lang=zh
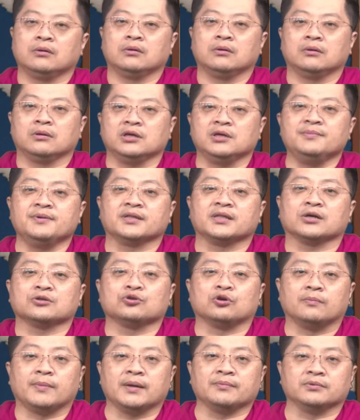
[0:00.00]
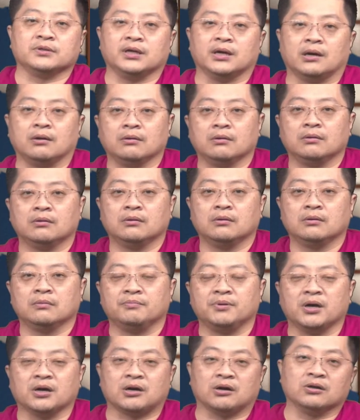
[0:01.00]
以免到时候我卖不掉，
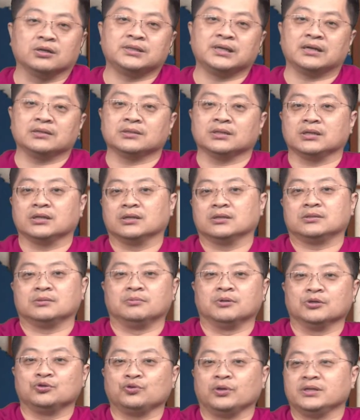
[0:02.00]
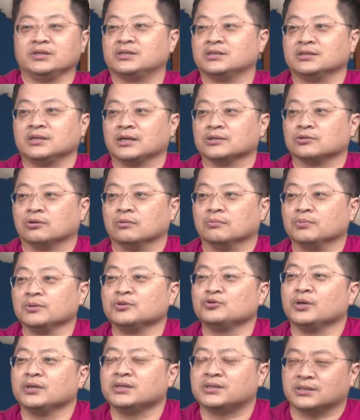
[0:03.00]
不要搞得像这个什么瑞驰那种，不是
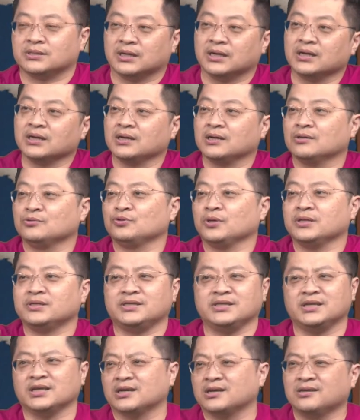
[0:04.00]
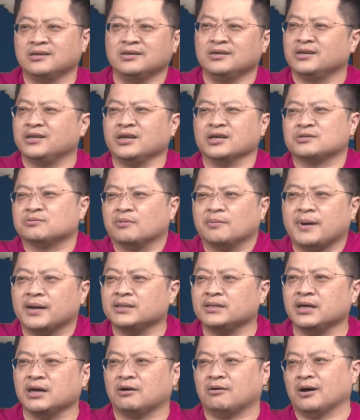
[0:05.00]
瑞驰啊，那个瑞基那个，你要怎么卖
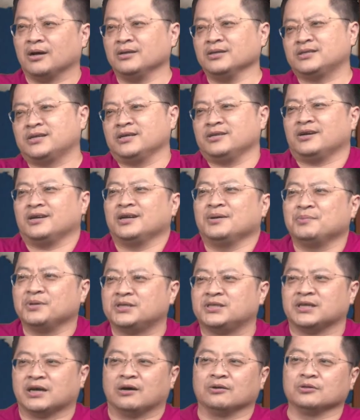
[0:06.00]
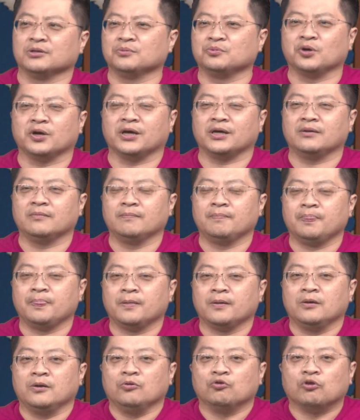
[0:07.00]
掉啊？那成交那么小，对不对？
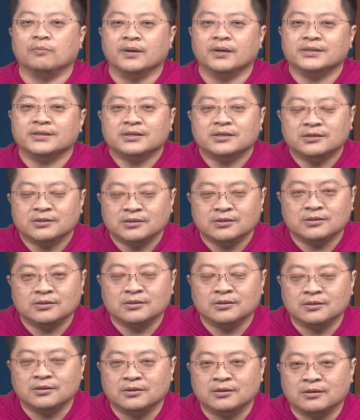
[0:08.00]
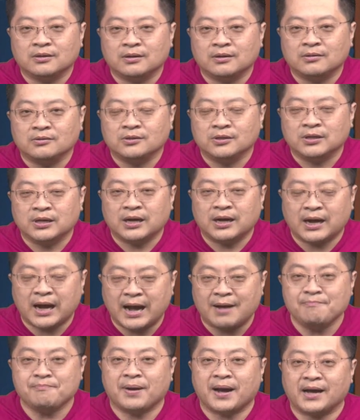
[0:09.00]
我们
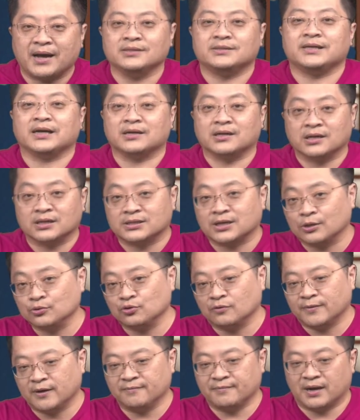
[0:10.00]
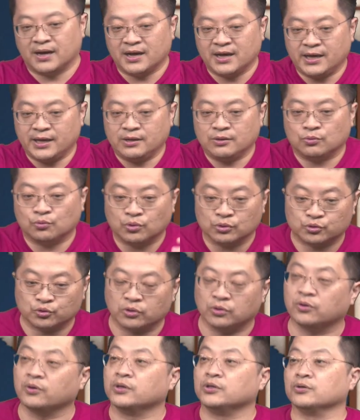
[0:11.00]
安排这样的一个操作方法：A，我所
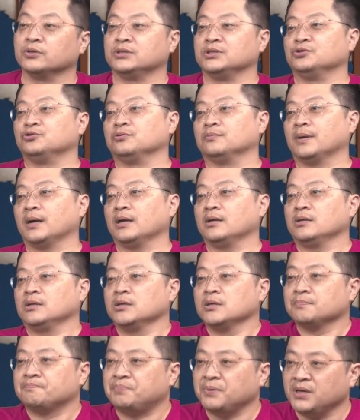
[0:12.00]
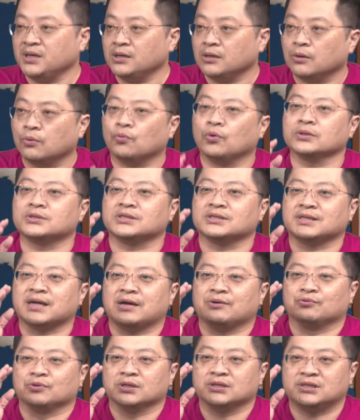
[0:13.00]
有会员都进去买；B，我只带
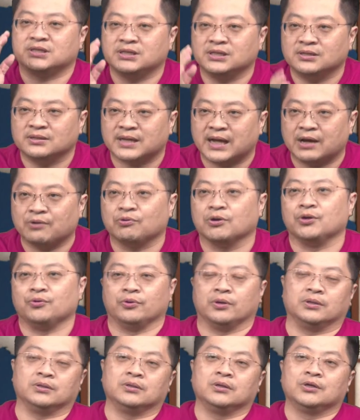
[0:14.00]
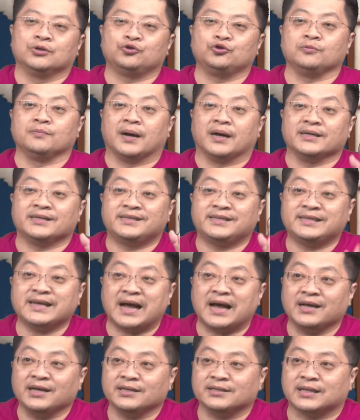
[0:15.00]
我的清代会员去买
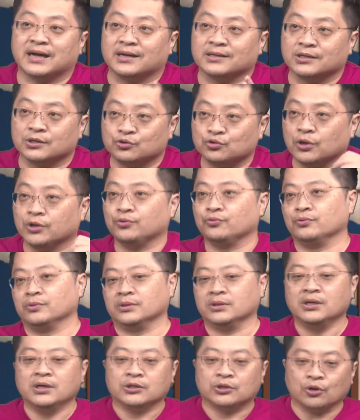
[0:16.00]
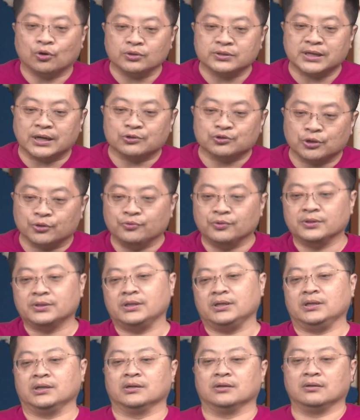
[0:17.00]
下一档的瑞云，都叫瑞云
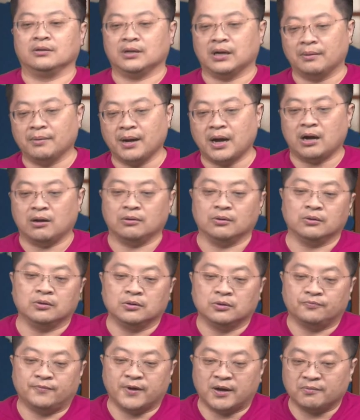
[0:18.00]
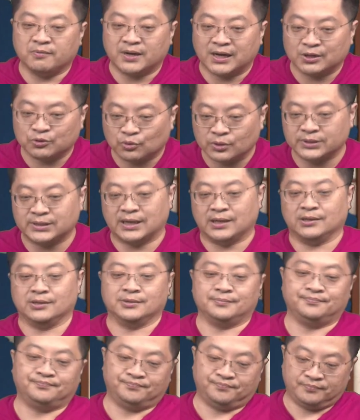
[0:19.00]
第二，好不好？不要他多讲了，
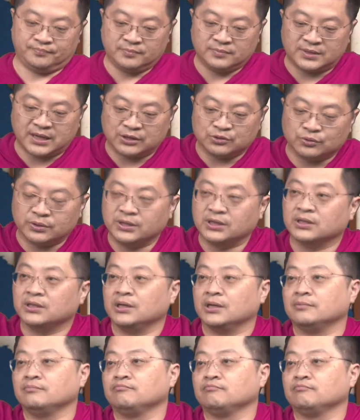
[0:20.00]
倒数第二天，